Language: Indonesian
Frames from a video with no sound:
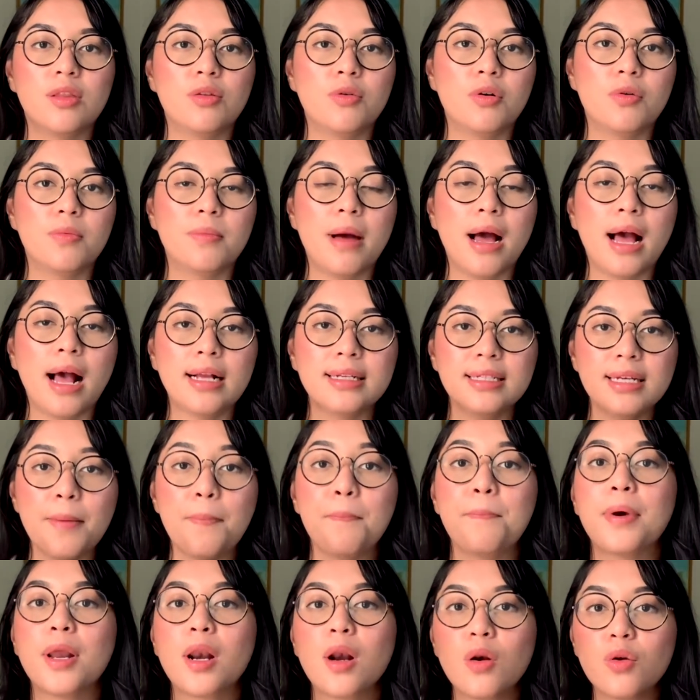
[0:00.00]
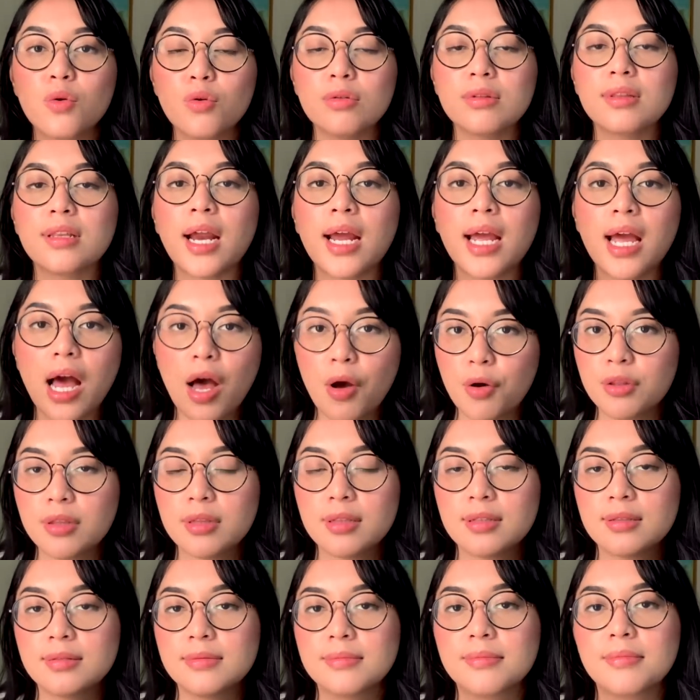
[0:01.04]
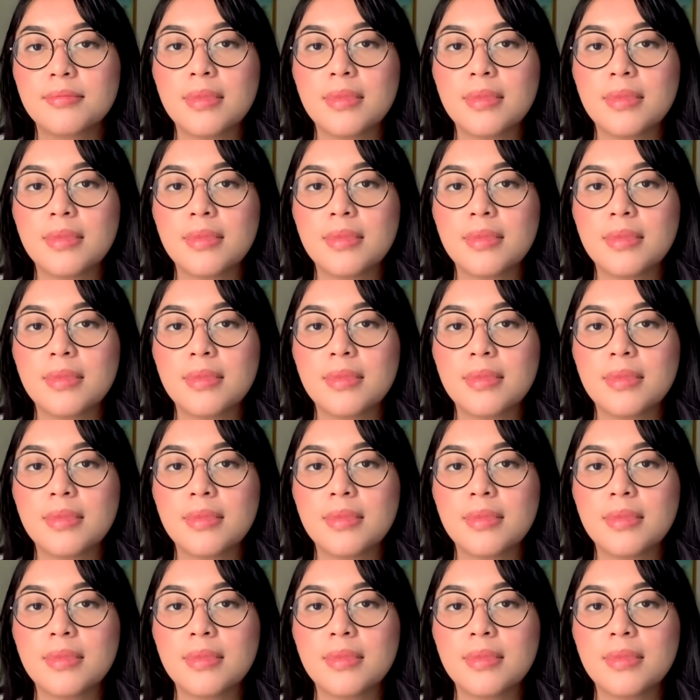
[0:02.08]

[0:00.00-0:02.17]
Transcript: gitu makanya perlu try out